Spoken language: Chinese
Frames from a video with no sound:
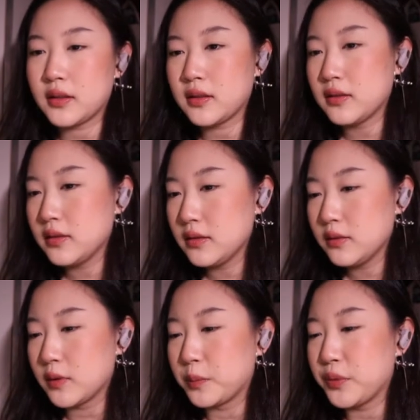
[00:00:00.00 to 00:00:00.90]
嗯，
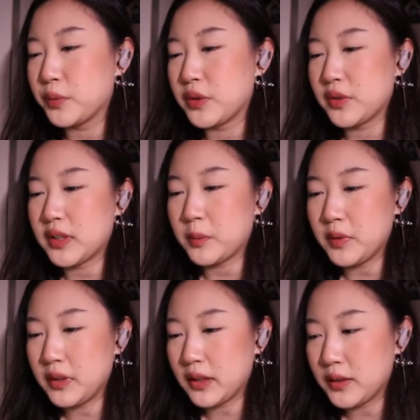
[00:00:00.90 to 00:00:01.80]
我不，我觉得咱
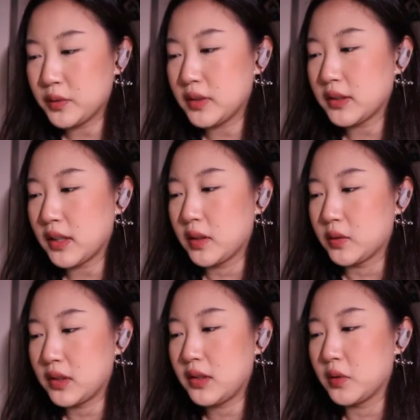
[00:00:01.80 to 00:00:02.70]
们应该就现在柳
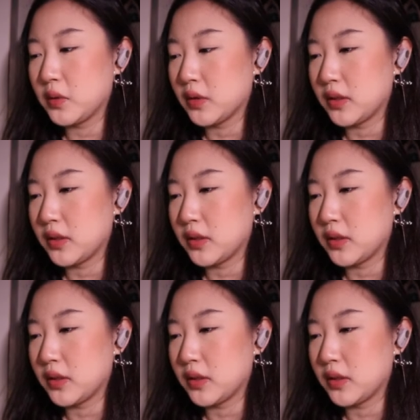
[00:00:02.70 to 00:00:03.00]
溪丢丢